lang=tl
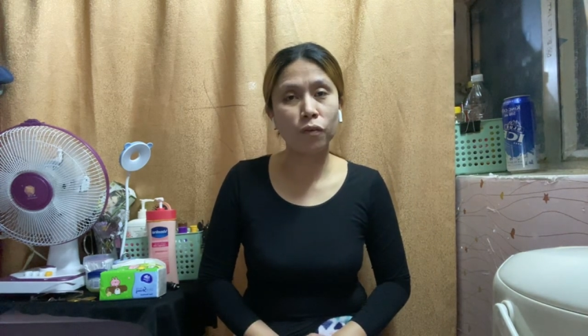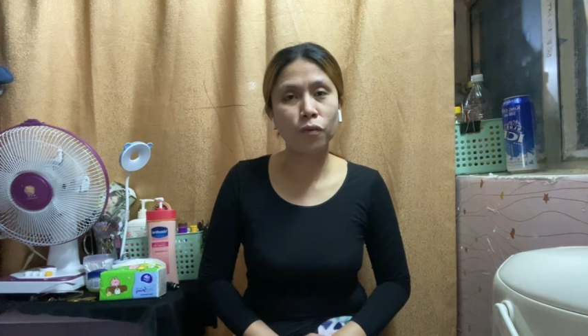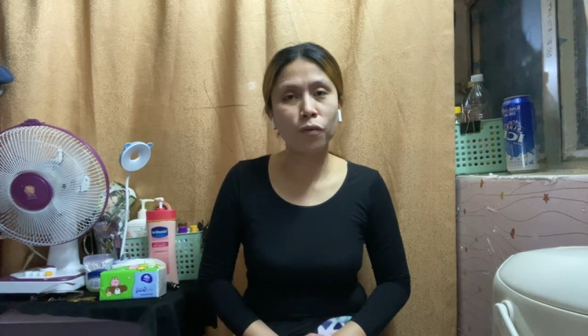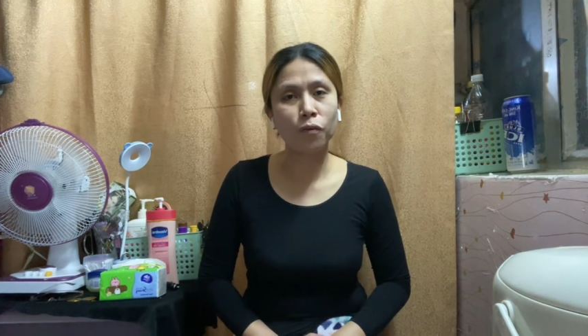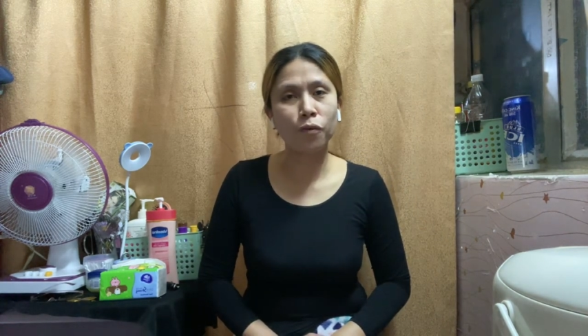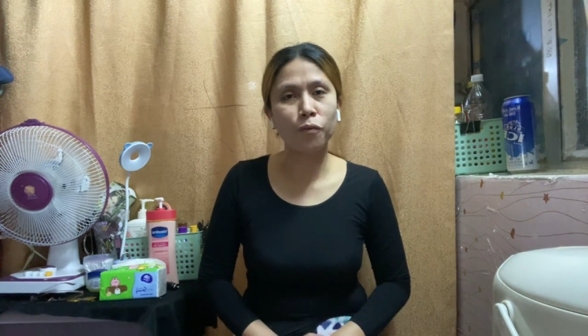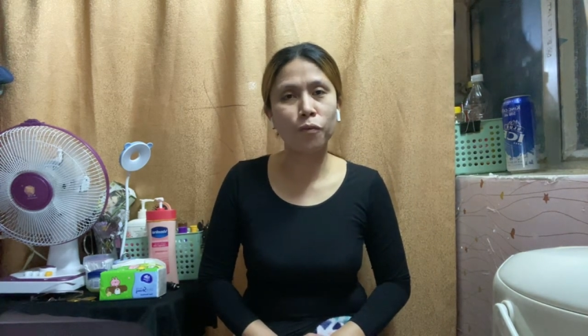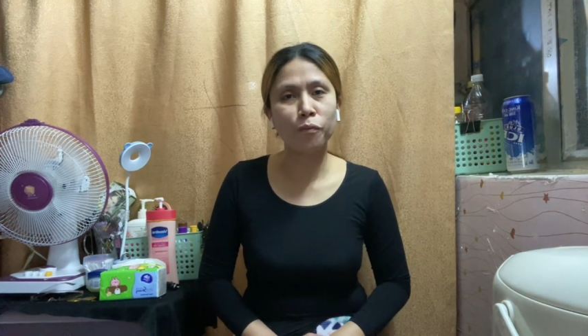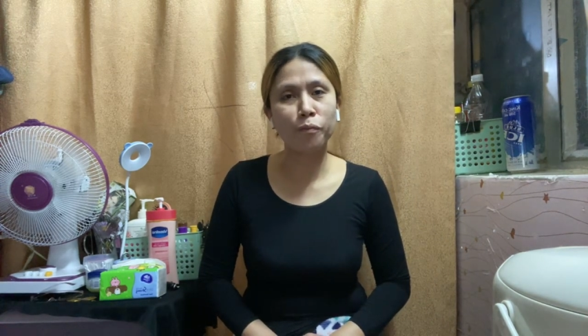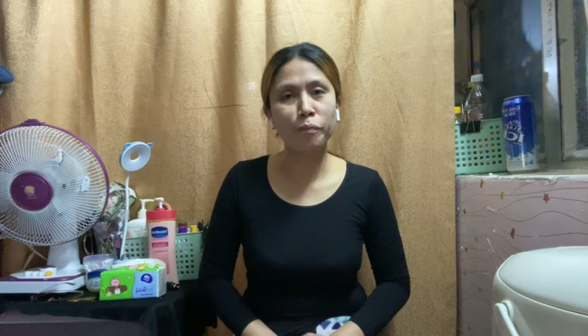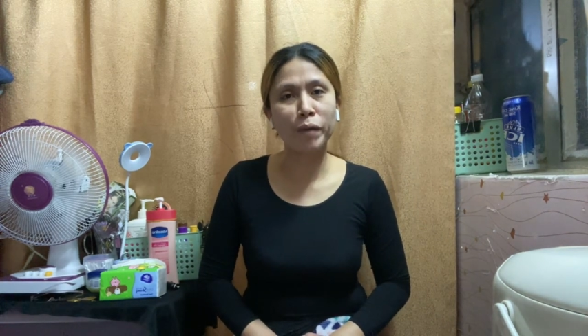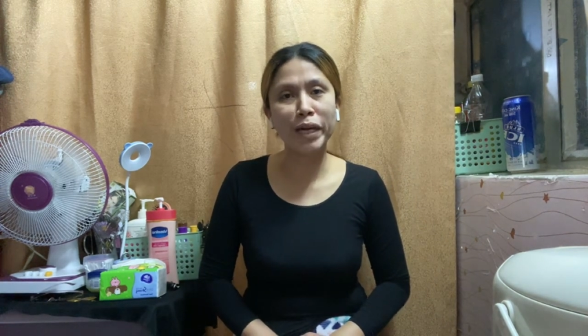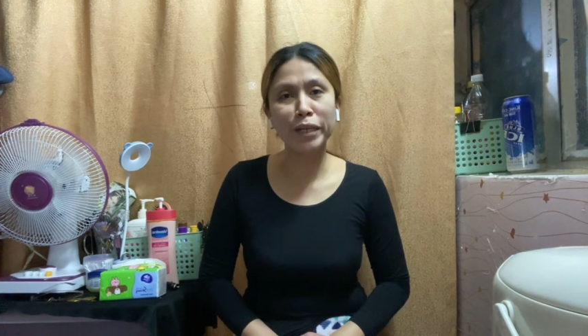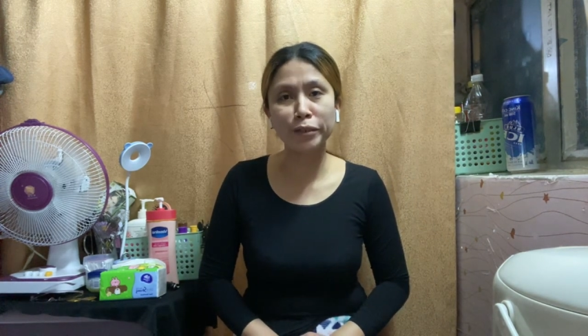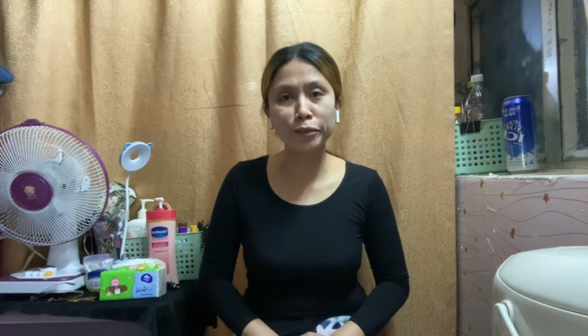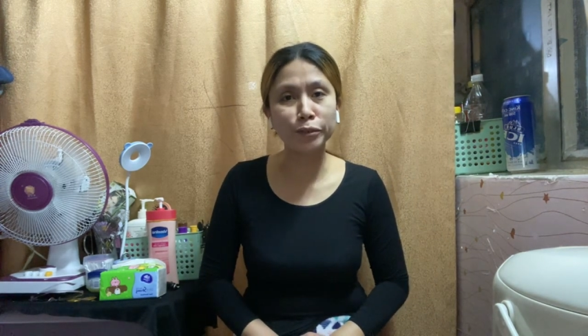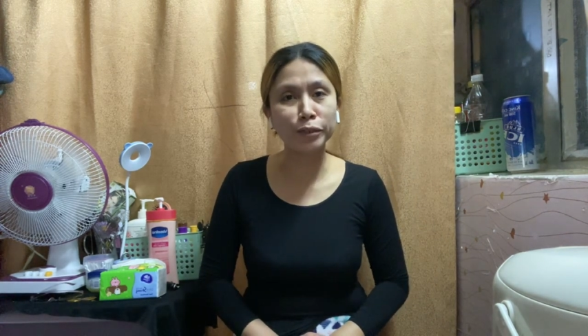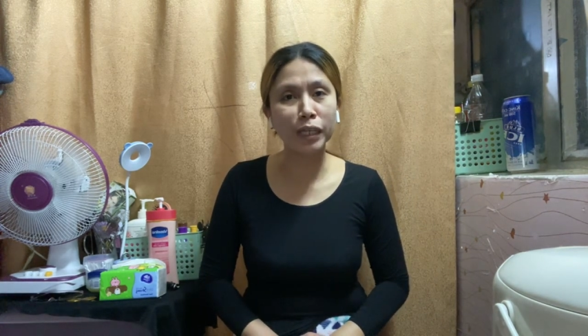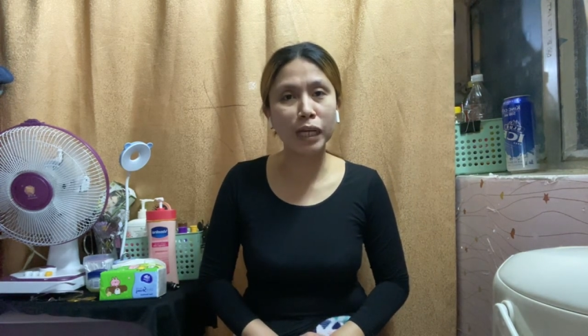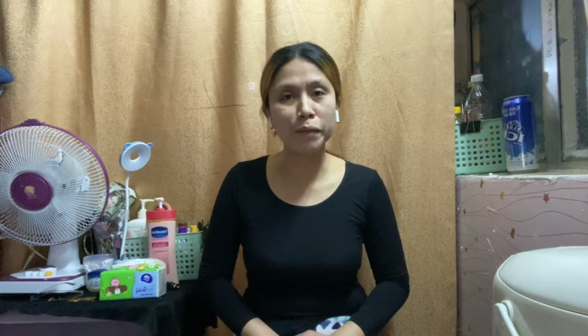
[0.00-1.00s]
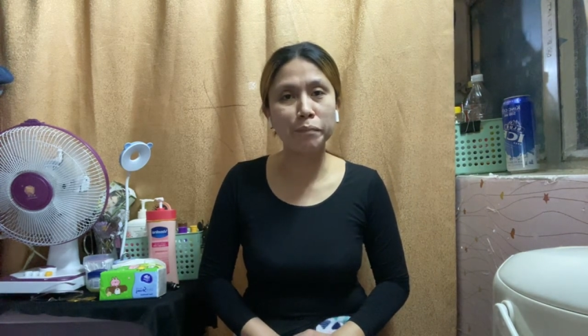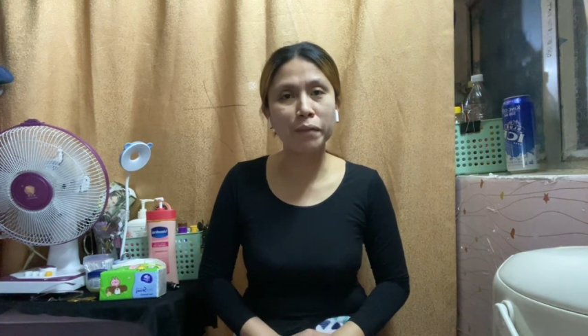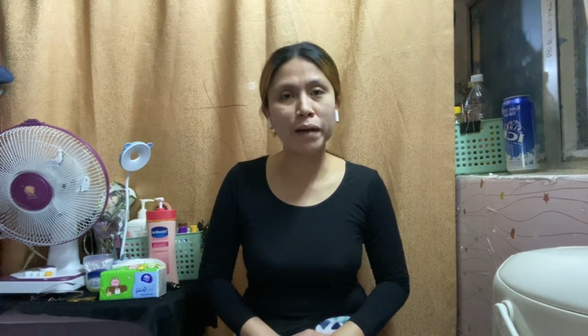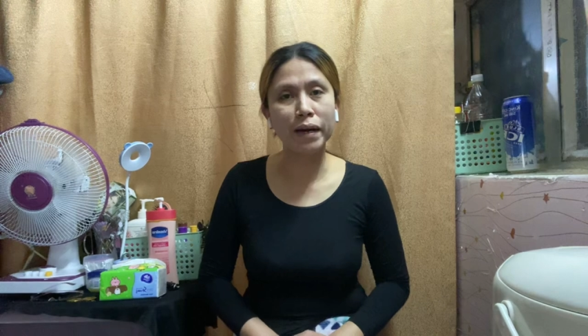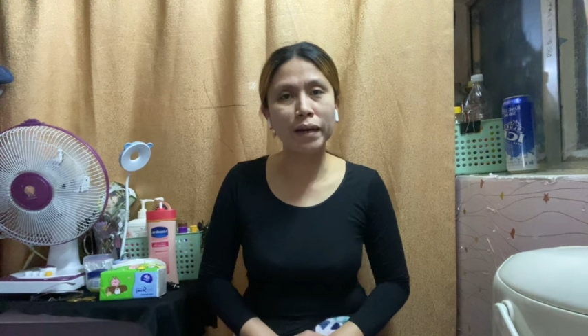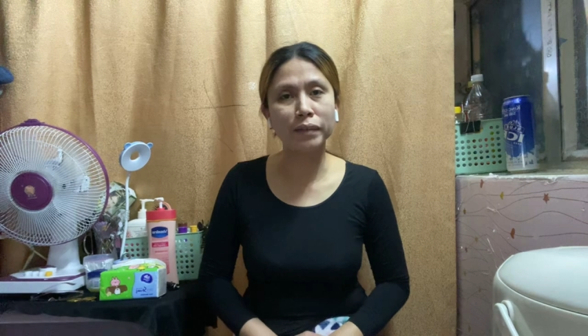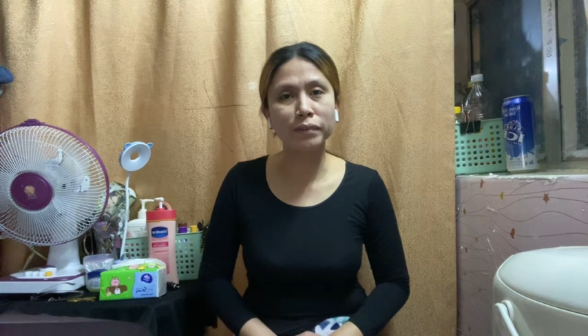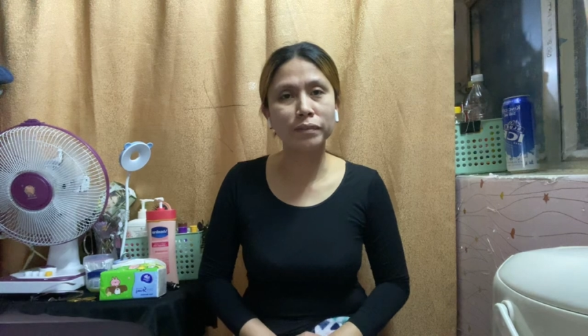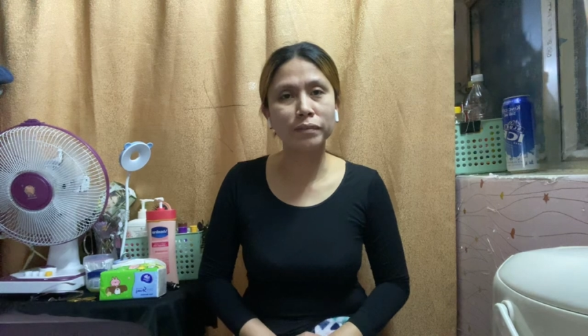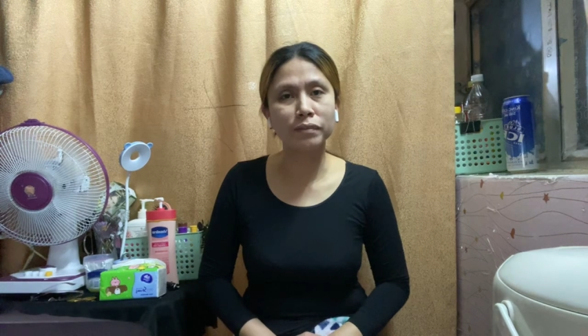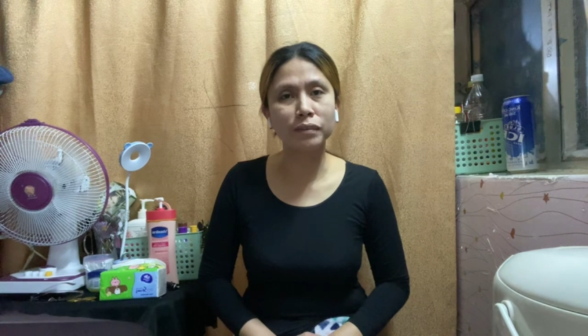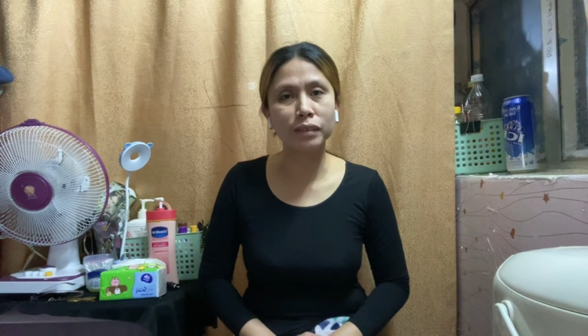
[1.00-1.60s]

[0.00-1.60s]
kung mayroon nga bang